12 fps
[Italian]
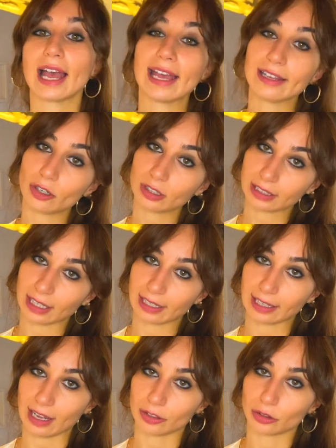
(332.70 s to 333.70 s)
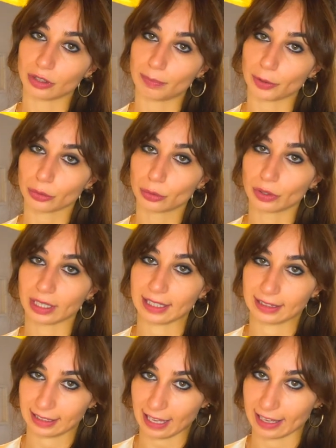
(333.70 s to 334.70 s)
È inoltre in grado di
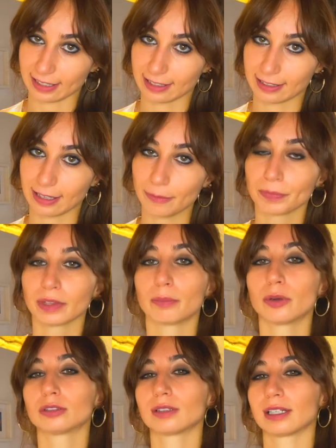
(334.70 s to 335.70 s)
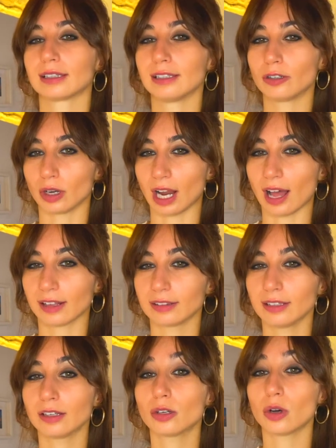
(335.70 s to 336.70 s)
produrre testi molto
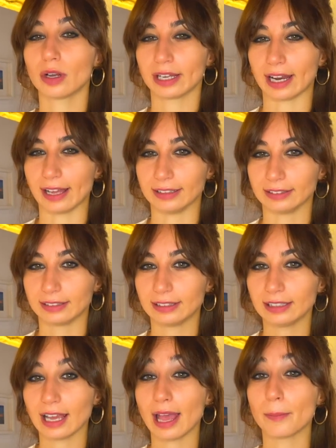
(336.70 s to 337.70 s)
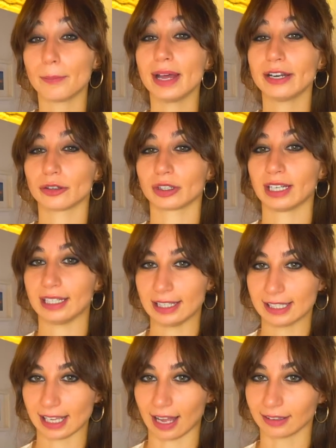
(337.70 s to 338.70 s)
articolati, coerenti e ben
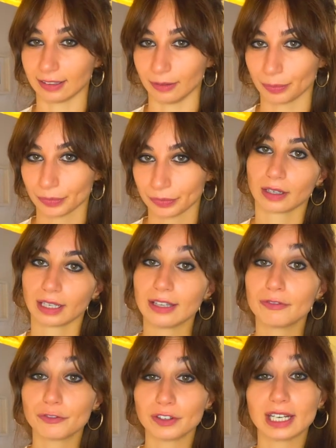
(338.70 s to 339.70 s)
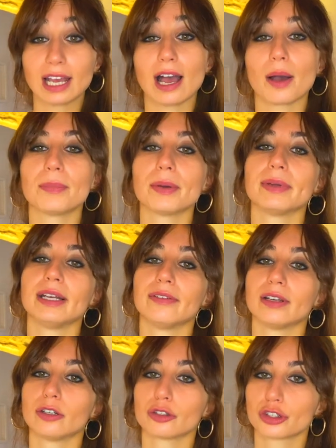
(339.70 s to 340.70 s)
organizzati. Infine abbiamo il
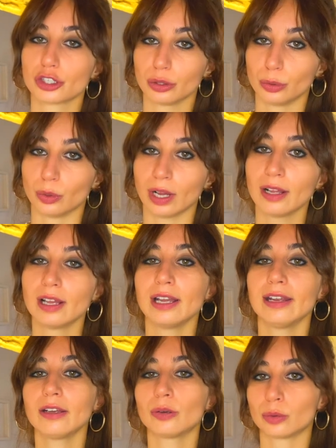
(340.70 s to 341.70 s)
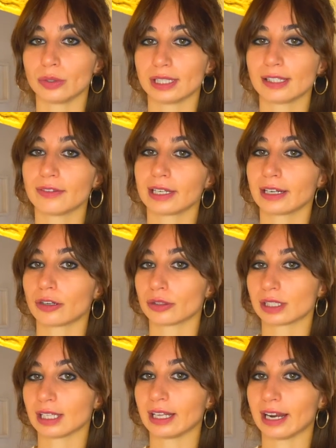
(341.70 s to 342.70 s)
livello C2 in cui si viene
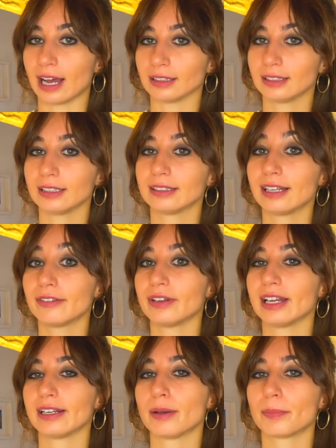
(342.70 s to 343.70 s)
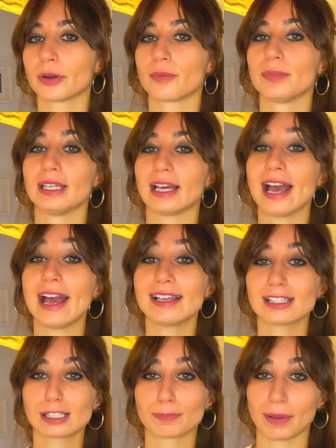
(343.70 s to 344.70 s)
considerati dei veri e propri
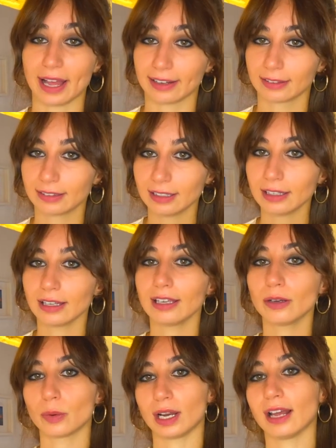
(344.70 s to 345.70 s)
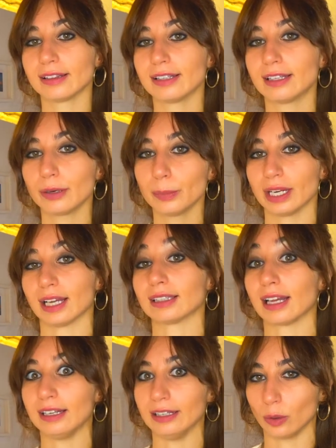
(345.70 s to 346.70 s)
esperti in quella determinata
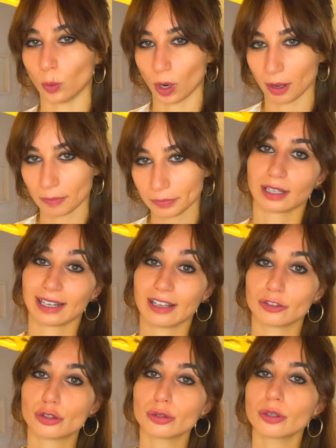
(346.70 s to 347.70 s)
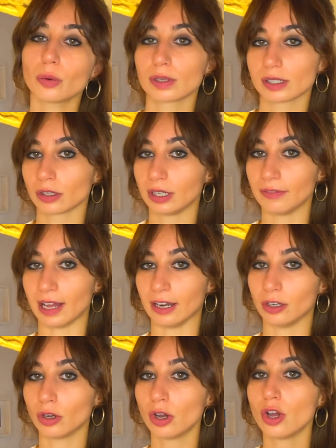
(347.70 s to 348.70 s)
lingua. Raggiunto questo
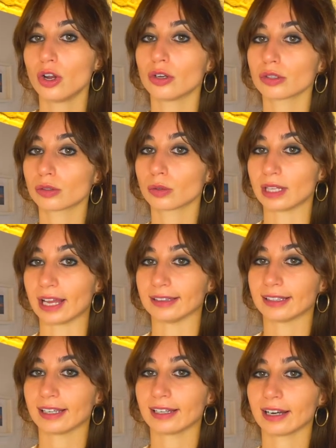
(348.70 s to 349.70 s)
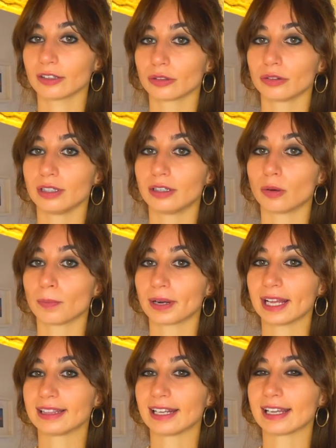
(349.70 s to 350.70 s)
livello, lo studente è in grado di
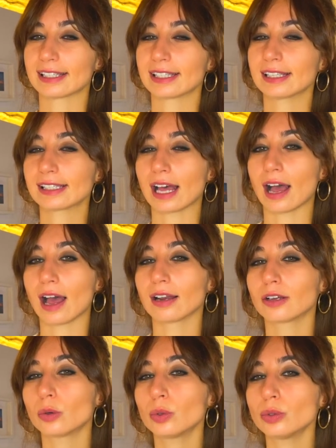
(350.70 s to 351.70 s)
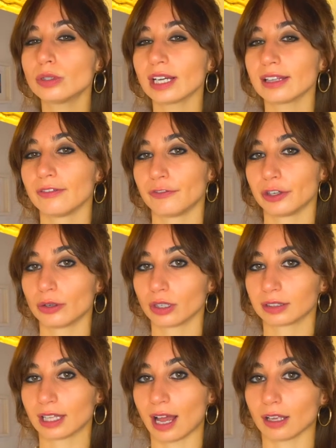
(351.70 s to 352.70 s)
comprendere senza alcuna
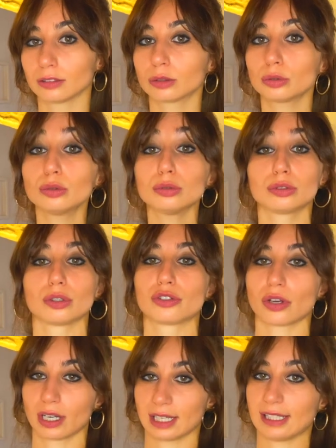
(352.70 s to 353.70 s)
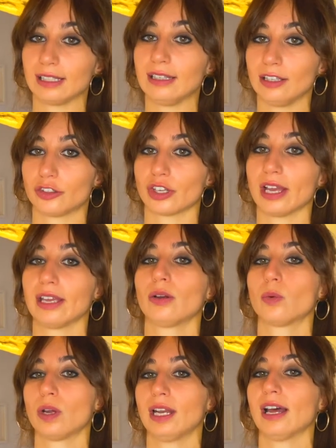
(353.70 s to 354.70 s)
difficoltà tutto ciò che si dice in
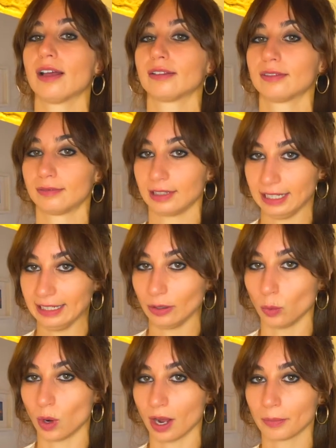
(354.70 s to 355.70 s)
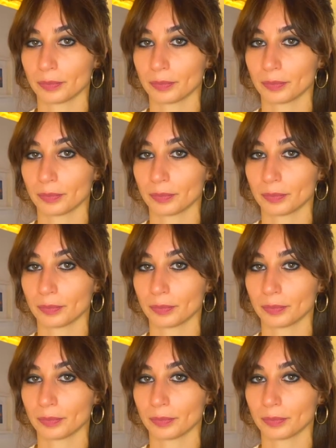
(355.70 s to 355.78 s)
quella lingua.